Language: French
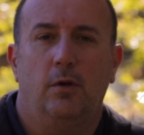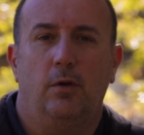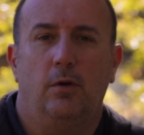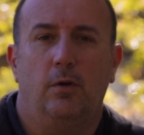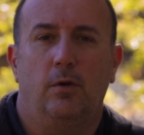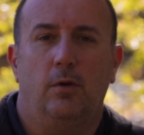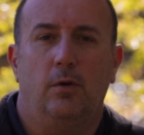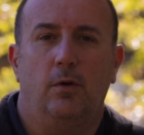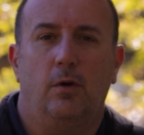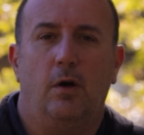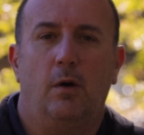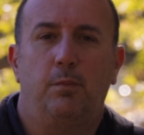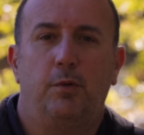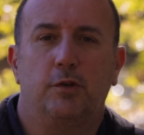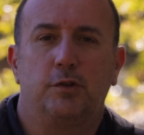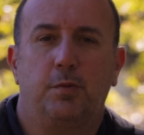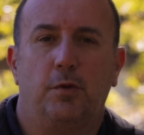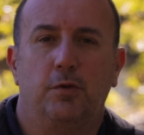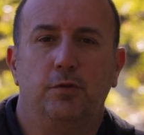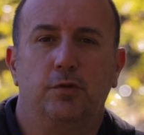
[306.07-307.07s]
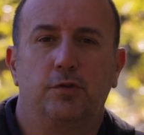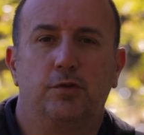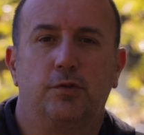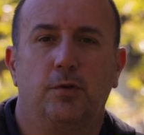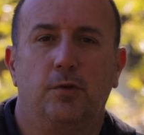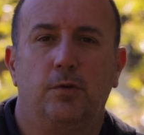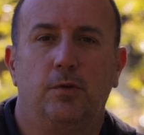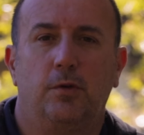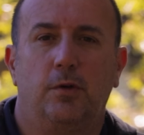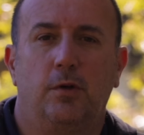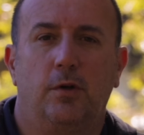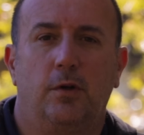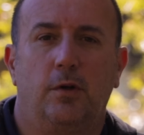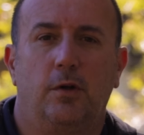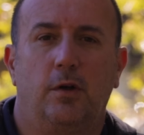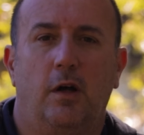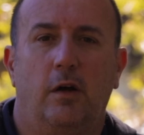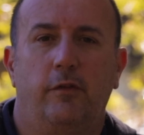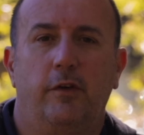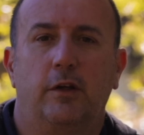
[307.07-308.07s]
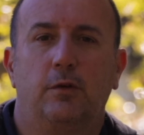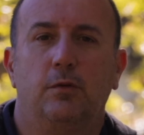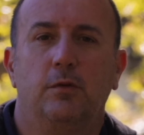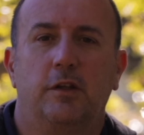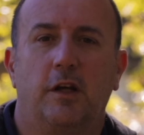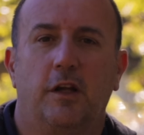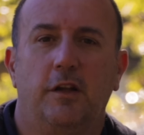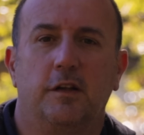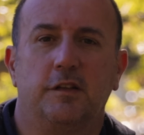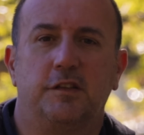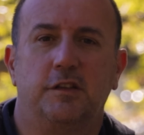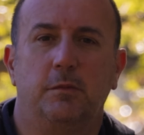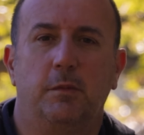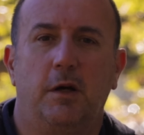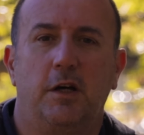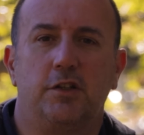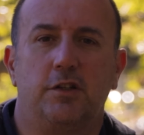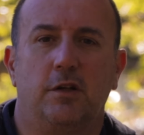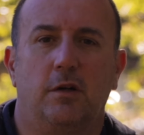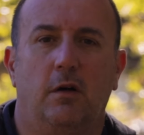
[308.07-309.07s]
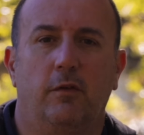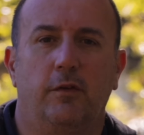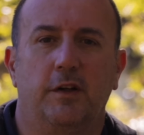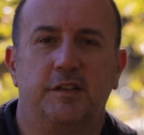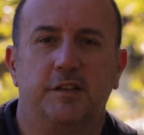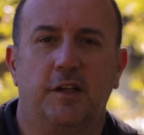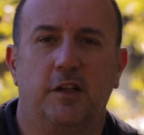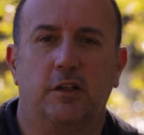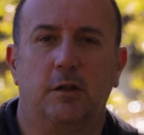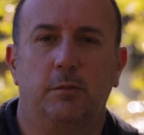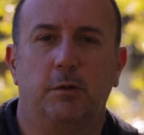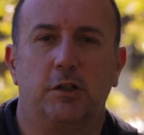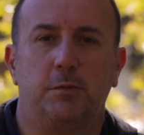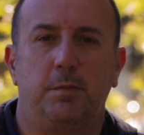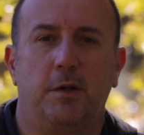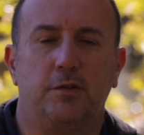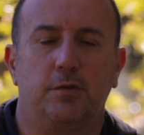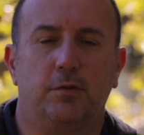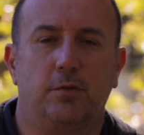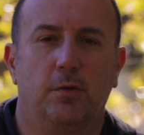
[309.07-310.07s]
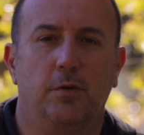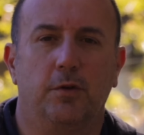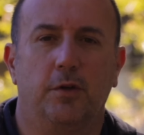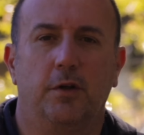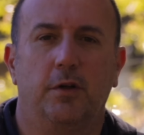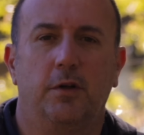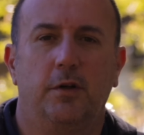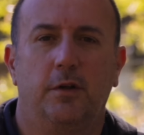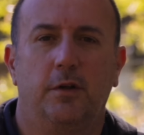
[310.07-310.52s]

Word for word: euh, en post-production avec une cadence d'image en 25 images par seconde.